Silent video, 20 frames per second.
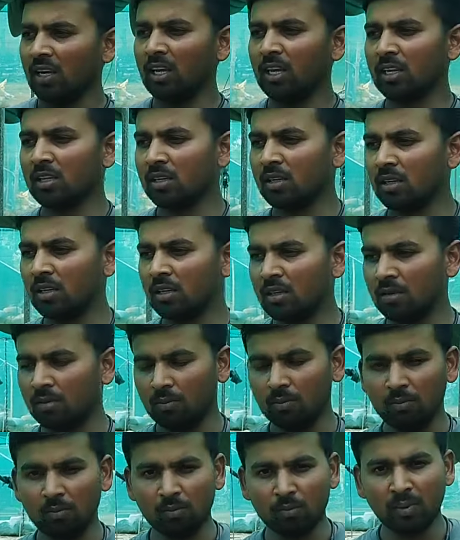एक
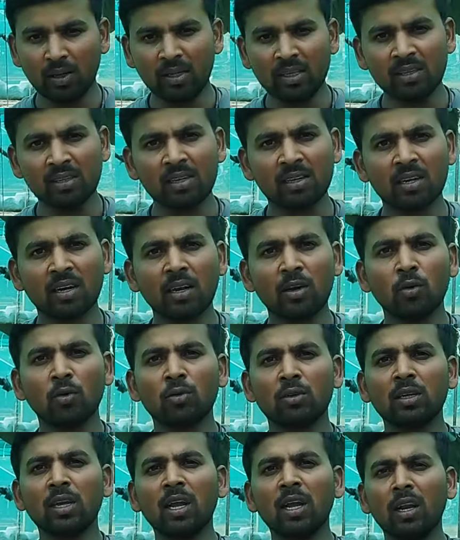बड़ी सी ट्रे
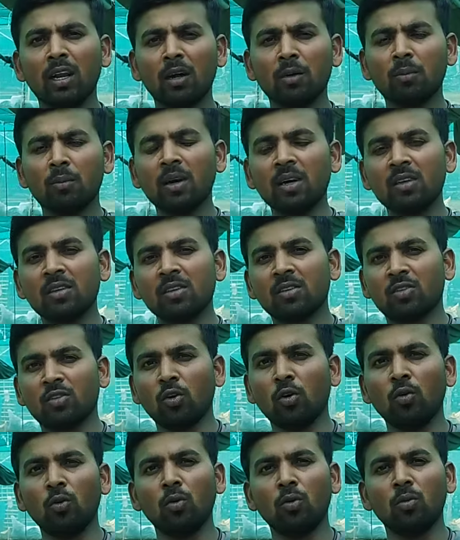होती है लगभग
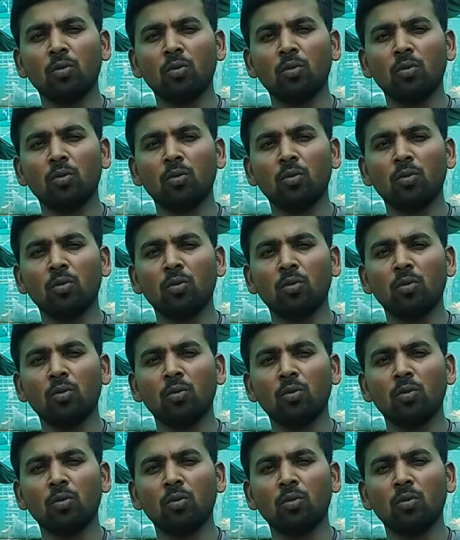सौ